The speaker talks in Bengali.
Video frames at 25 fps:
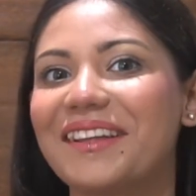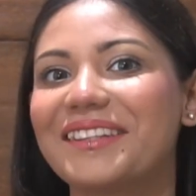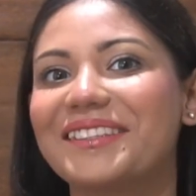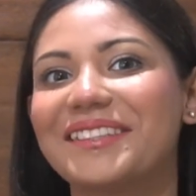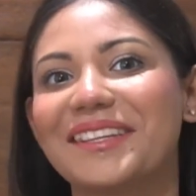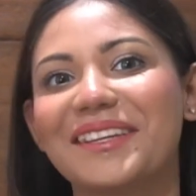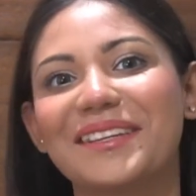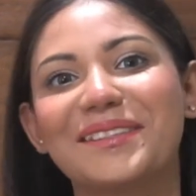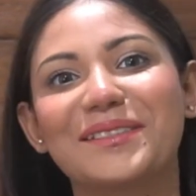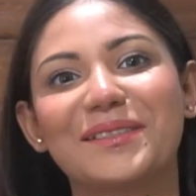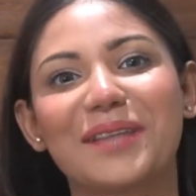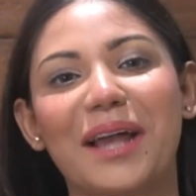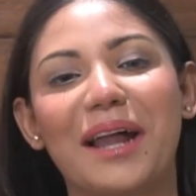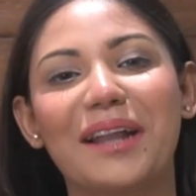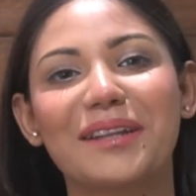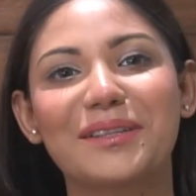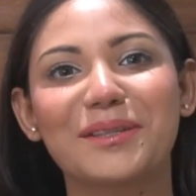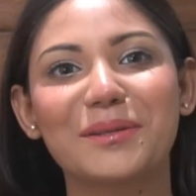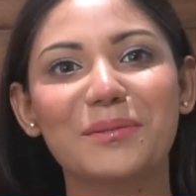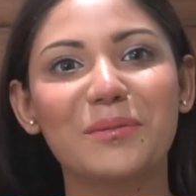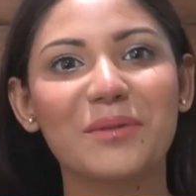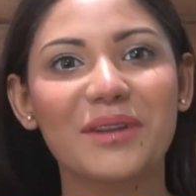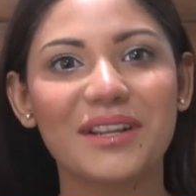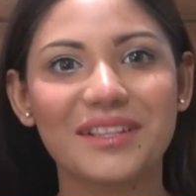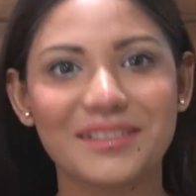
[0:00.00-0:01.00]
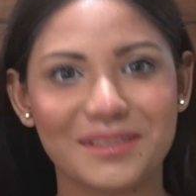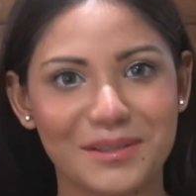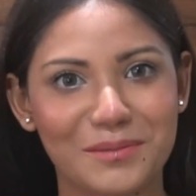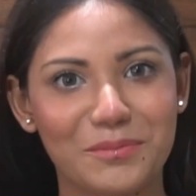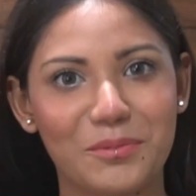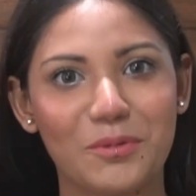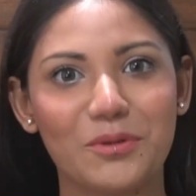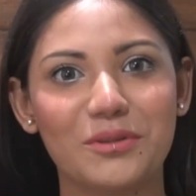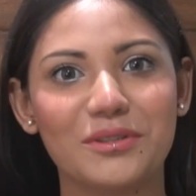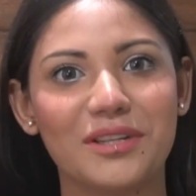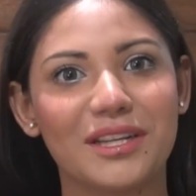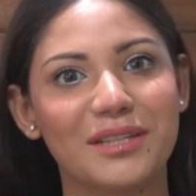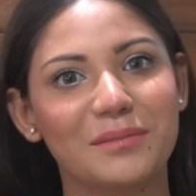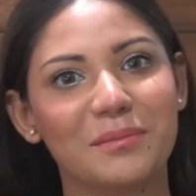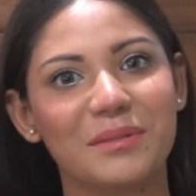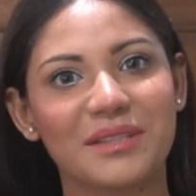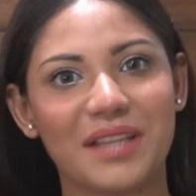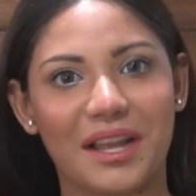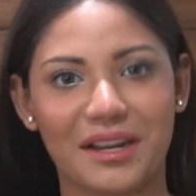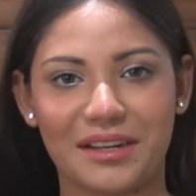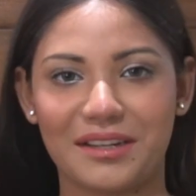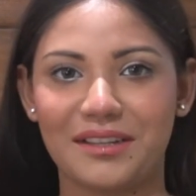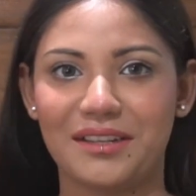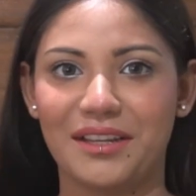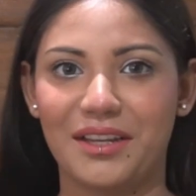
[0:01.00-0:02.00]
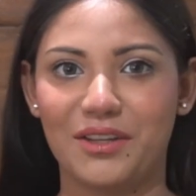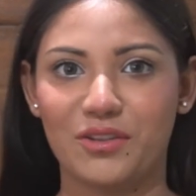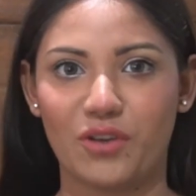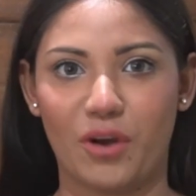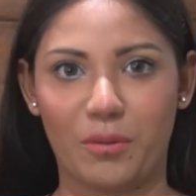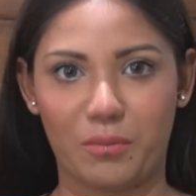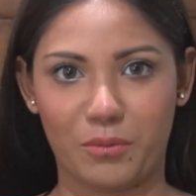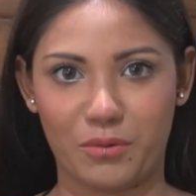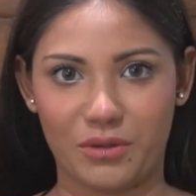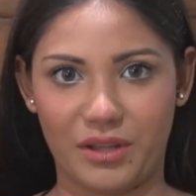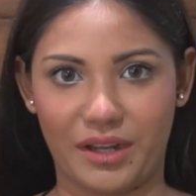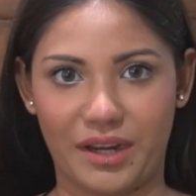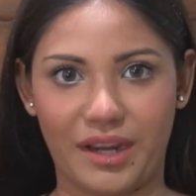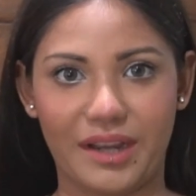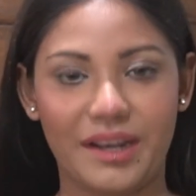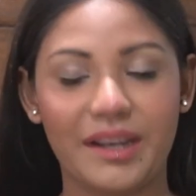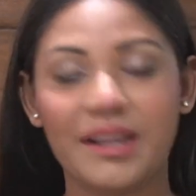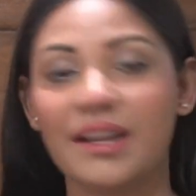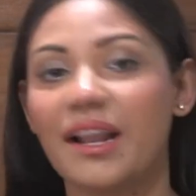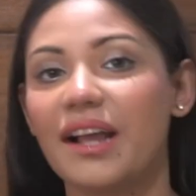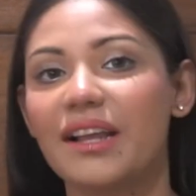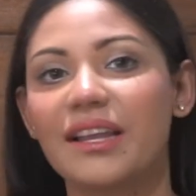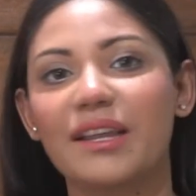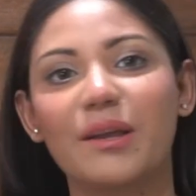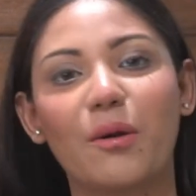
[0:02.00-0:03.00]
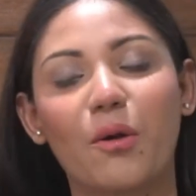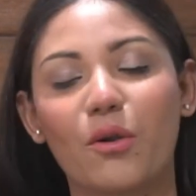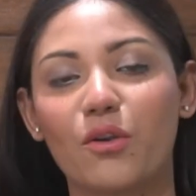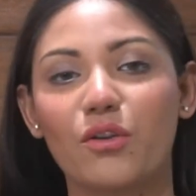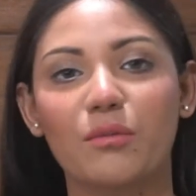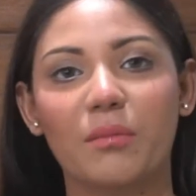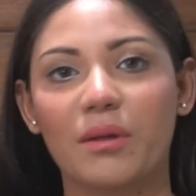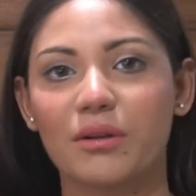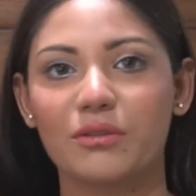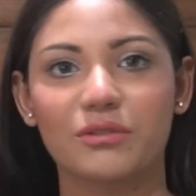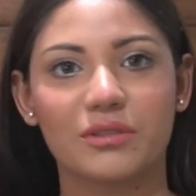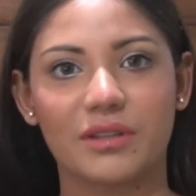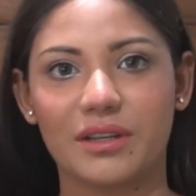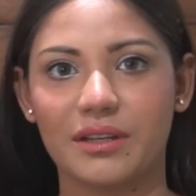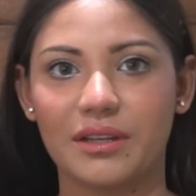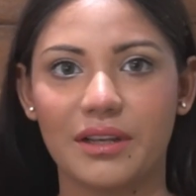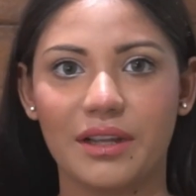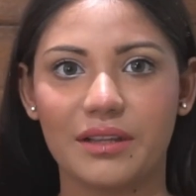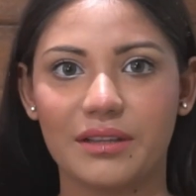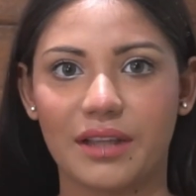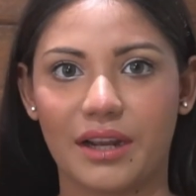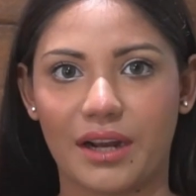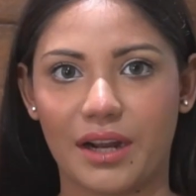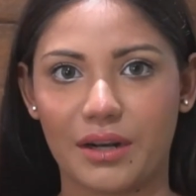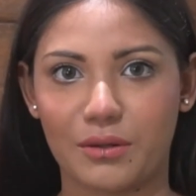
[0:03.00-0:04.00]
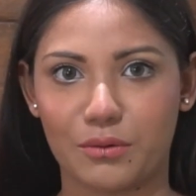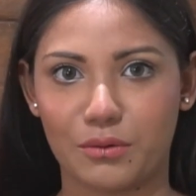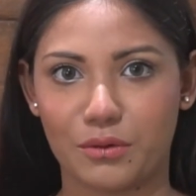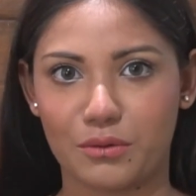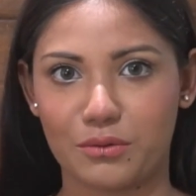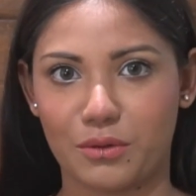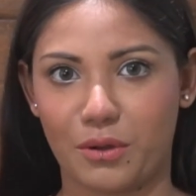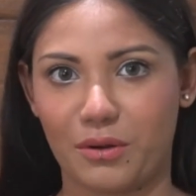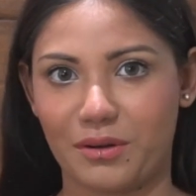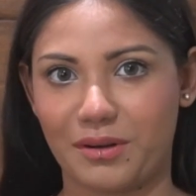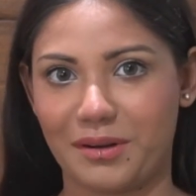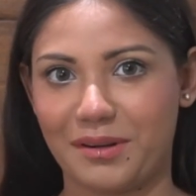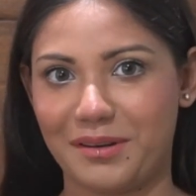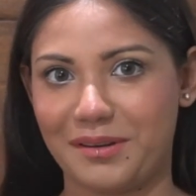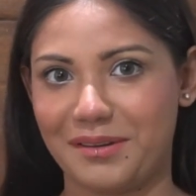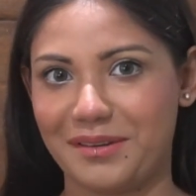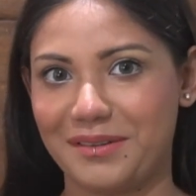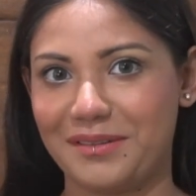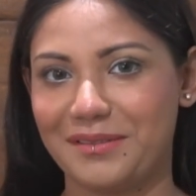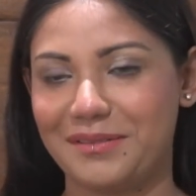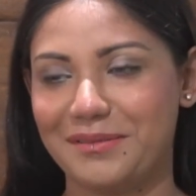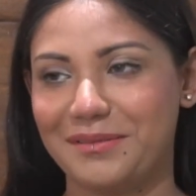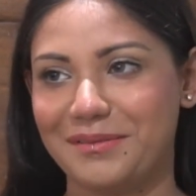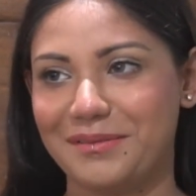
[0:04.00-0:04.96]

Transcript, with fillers: যে যার জীবনে যে পুরুষ আসবে তাকে নিয়ে স্বপ্ন দেখেন এর আগে অন্য মানুষকে নিয়ে দেখার কোনো দরকার নেই